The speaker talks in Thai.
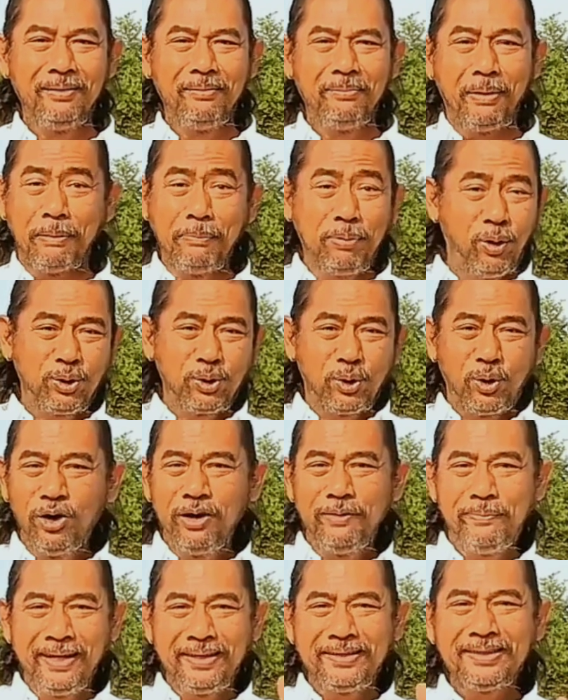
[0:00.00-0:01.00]
ไปพูดคุย
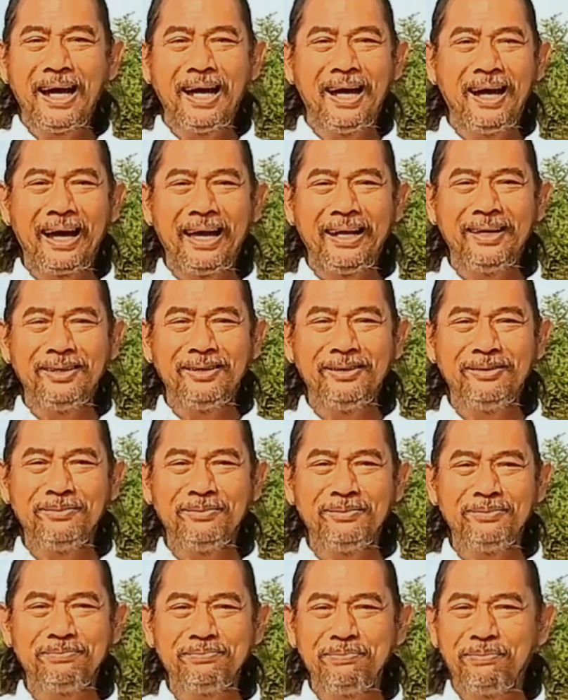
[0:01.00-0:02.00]
ไปเจอกัน
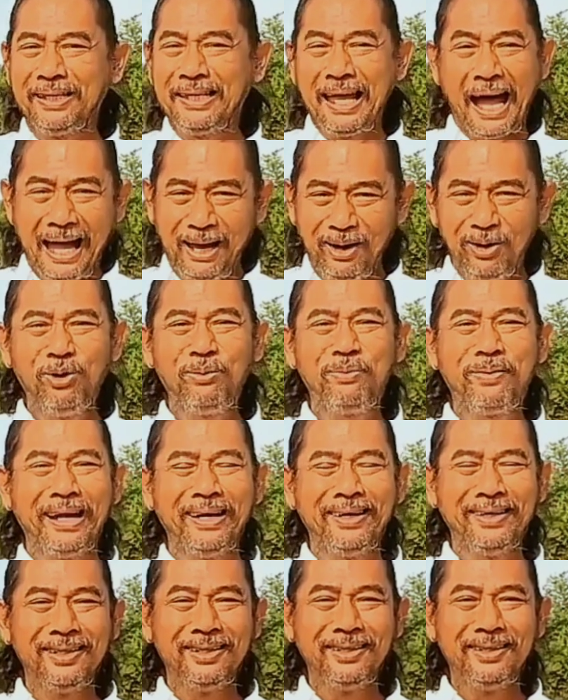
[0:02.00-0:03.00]
ไปถ่ายรูปกัน
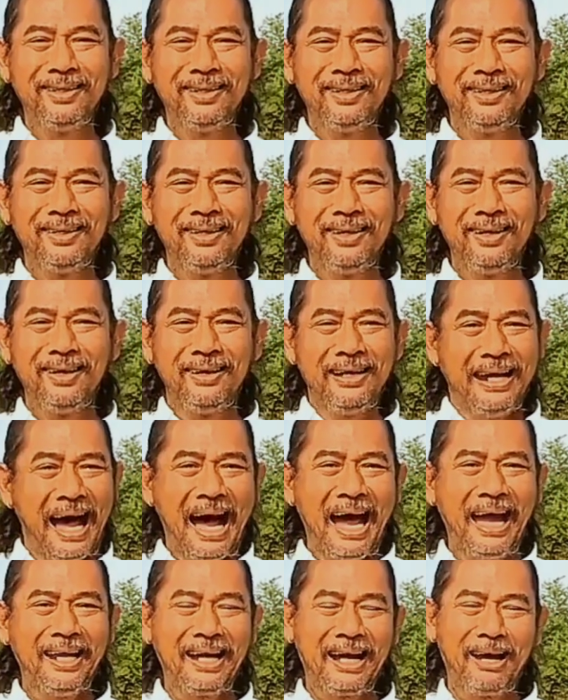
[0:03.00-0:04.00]
ได้
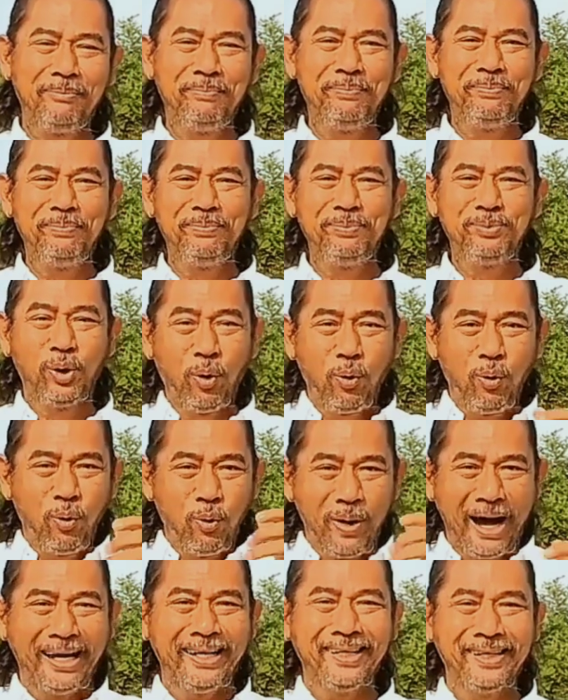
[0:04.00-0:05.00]
นะครับ ทุก
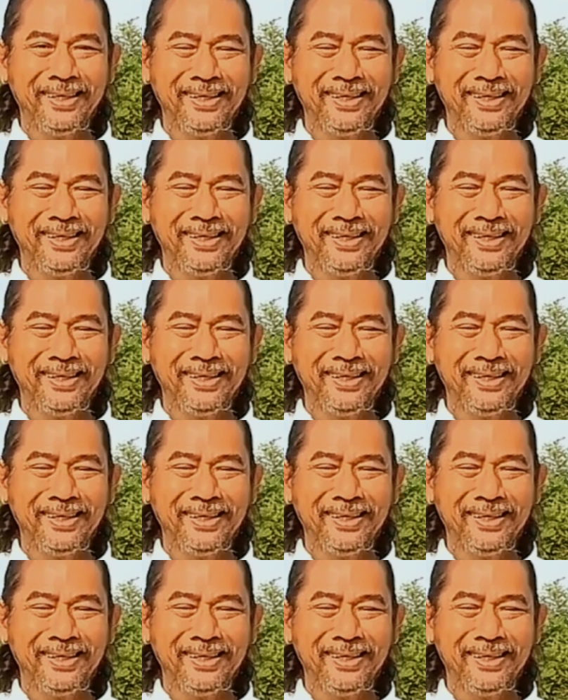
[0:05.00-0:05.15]
วัน